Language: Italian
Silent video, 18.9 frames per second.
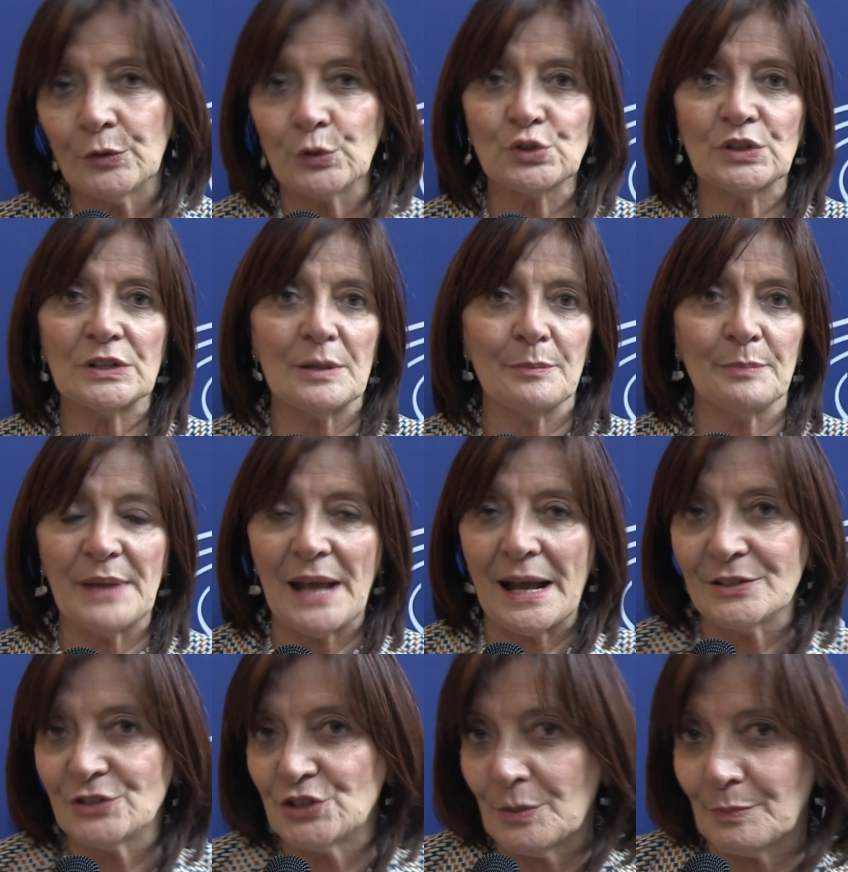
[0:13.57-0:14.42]
forse
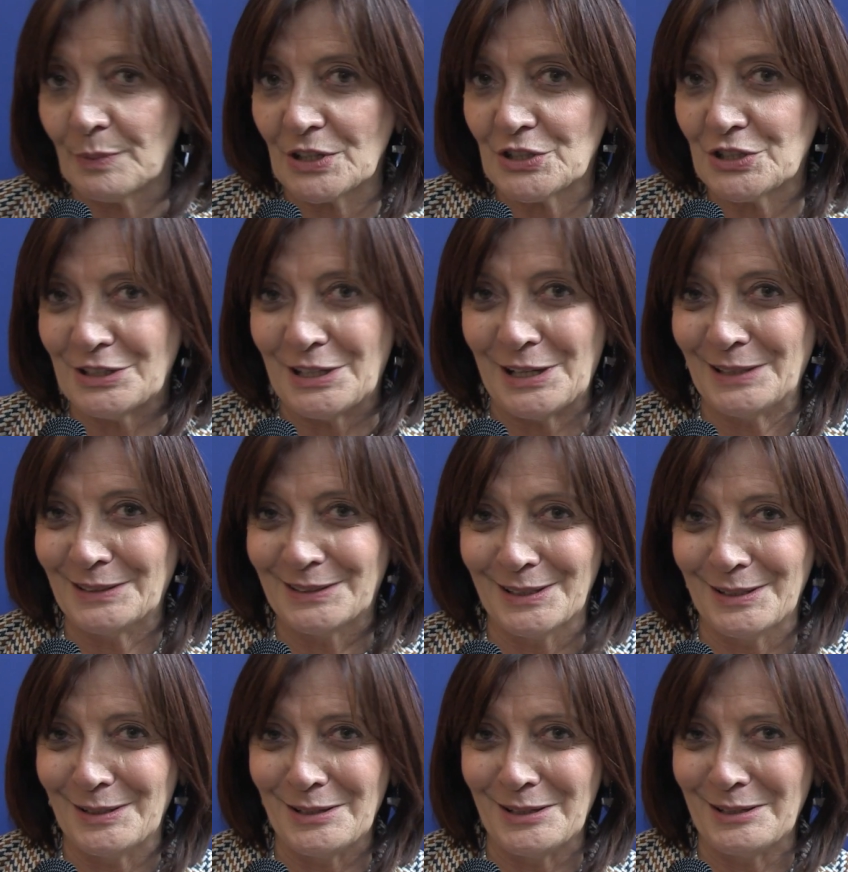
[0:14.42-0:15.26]
rimpiange
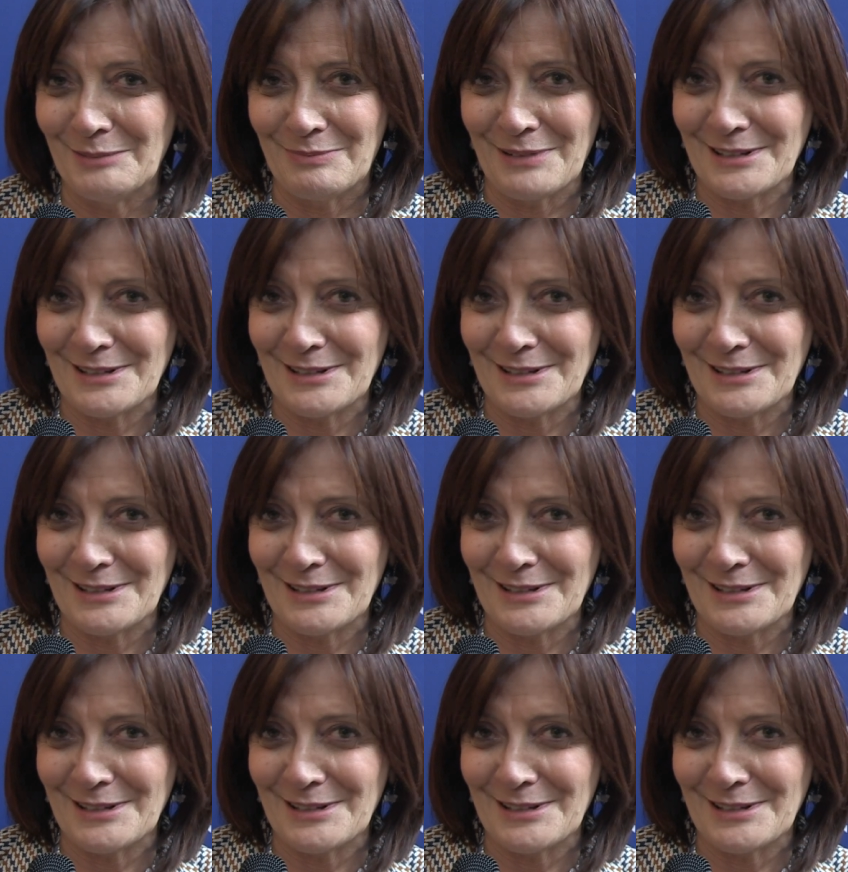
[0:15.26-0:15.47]
precedenti